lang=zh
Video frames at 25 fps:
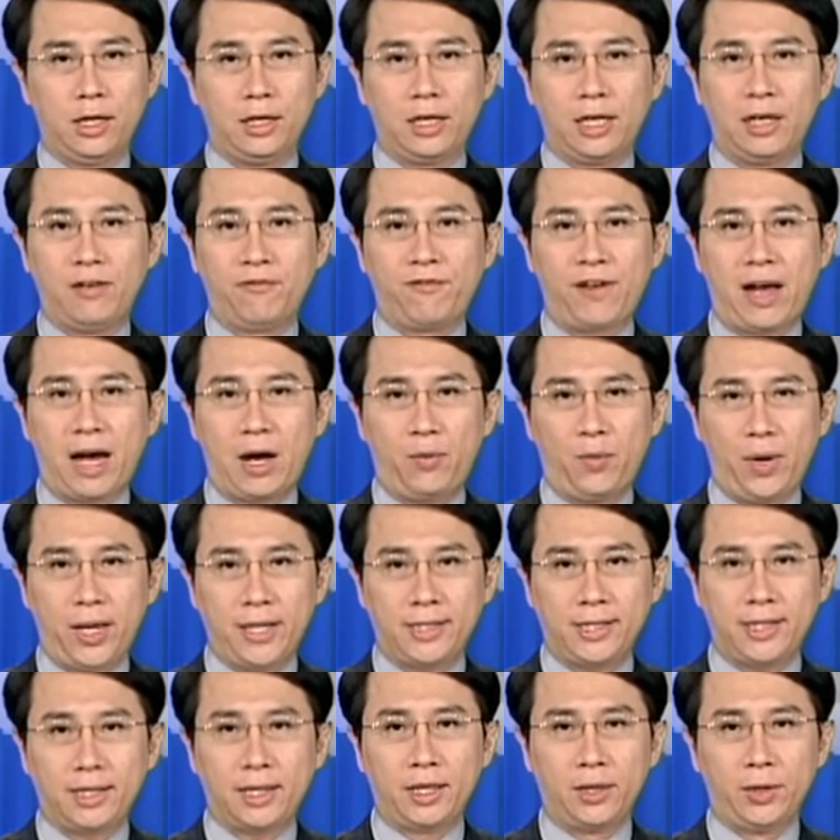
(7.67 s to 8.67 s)
引发外
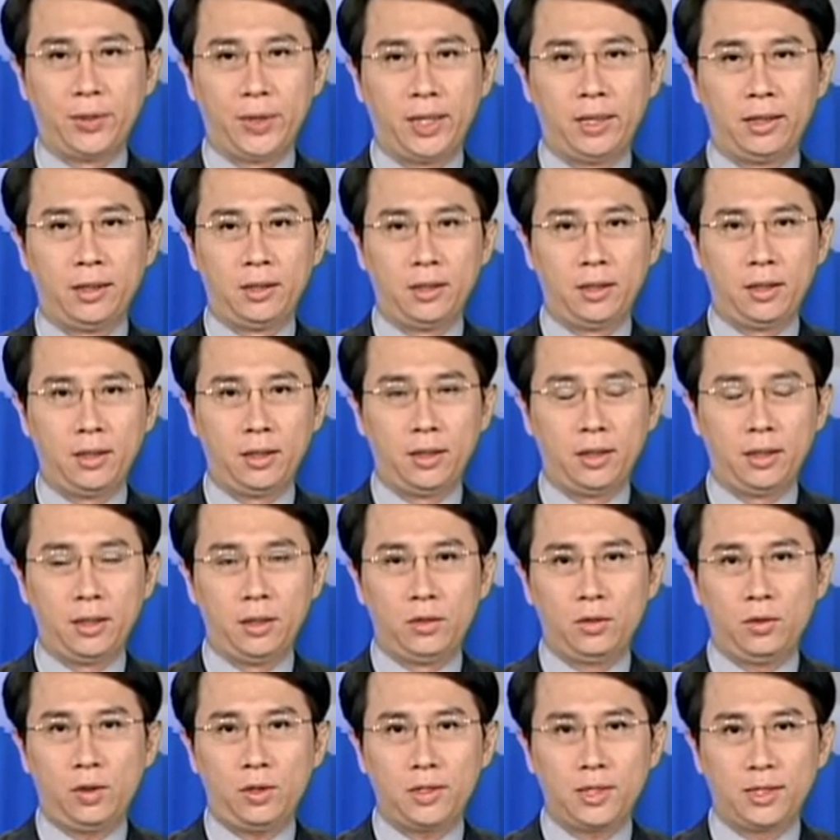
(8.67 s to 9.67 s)
界议论。
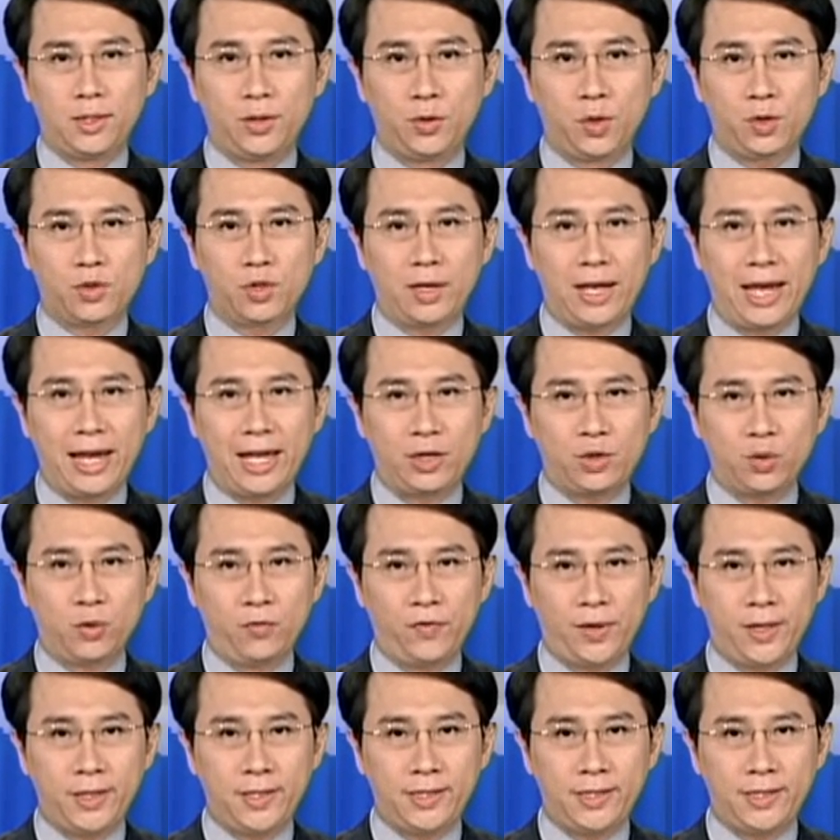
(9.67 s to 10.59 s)
对此，学者赖一中分